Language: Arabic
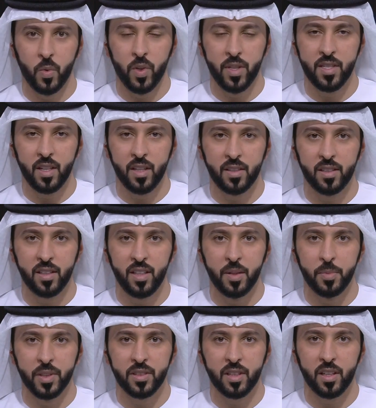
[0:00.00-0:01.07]
وصلت
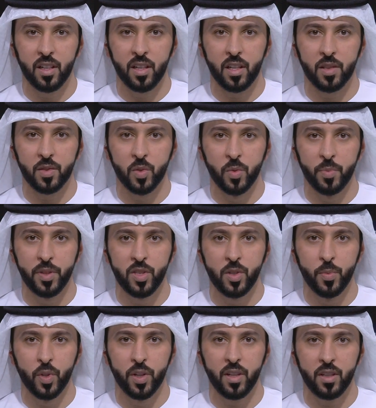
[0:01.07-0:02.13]
إلى مطار الخرطوم
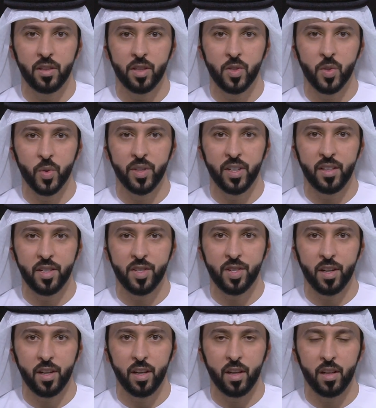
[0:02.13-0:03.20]
بجمهورية السودان
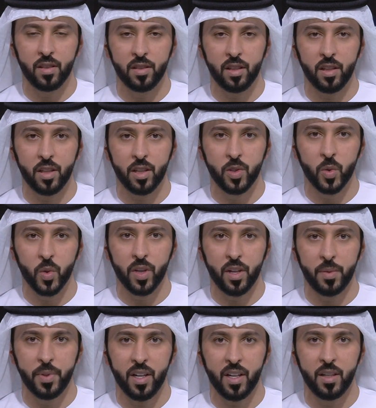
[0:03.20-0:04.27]
الشقيقة طائرة
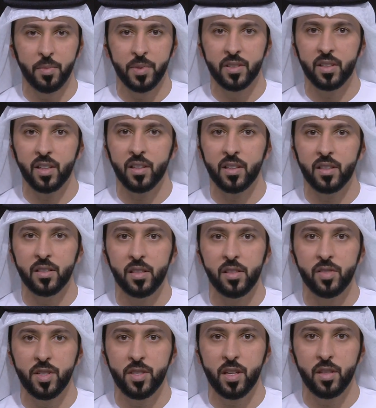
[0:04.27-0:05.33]
الرابعة من
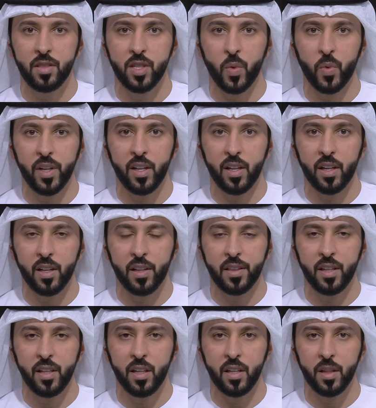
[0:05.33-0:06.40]
طائرات الجسر الجوي
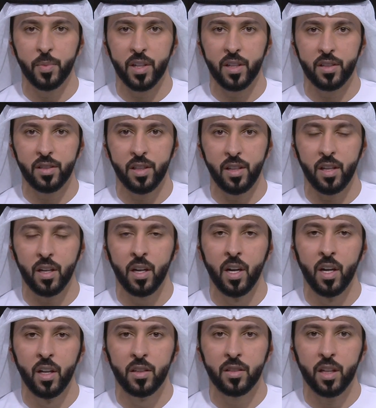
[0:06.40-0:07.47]
الإغاثي الإماراتي
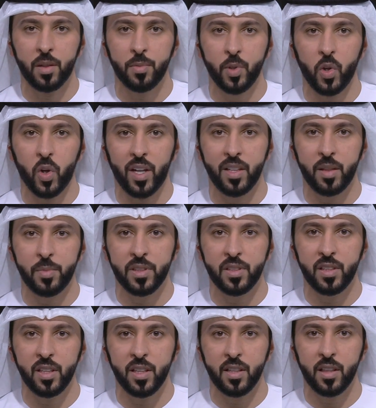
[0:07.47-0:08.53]
تحمل على
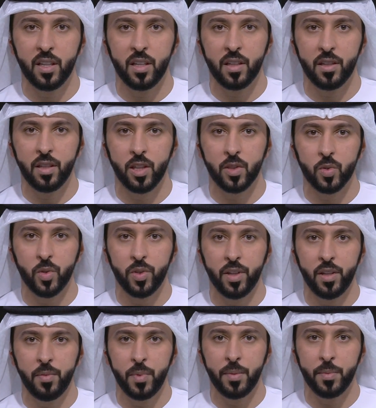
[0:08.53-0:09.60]
متنها 30
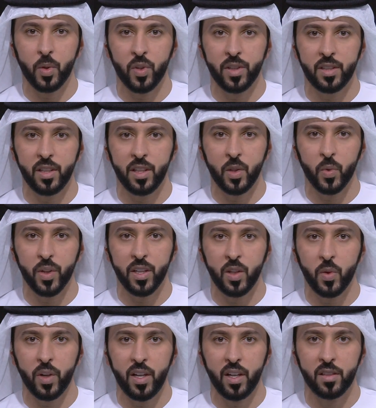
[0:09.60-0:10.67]
طنا من مواد
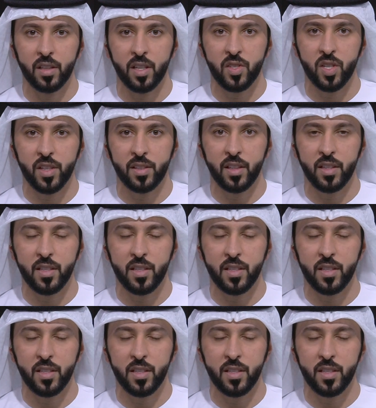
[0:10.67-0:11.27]
الإيواء والاحتياجات